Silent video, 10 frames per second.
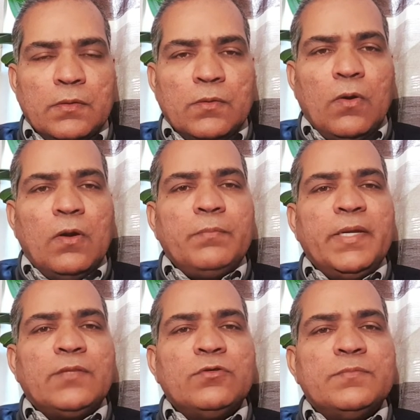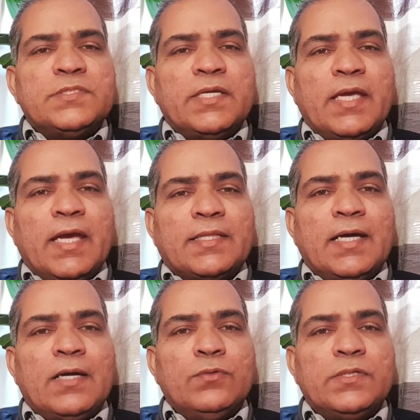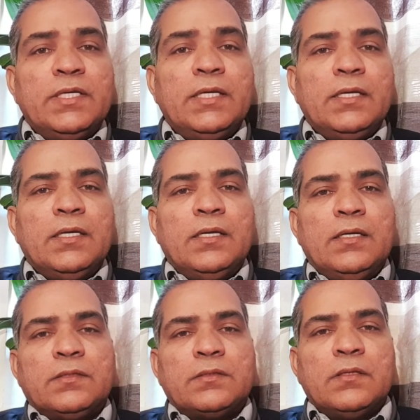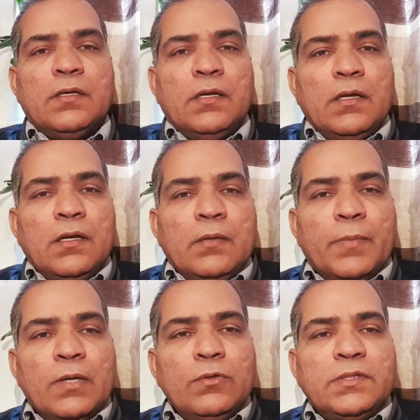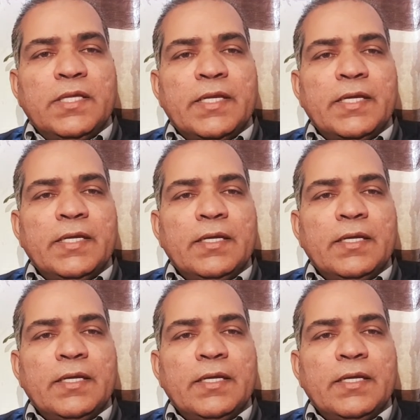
और मैं तुमसे कहता हूं कि बहुत तेरे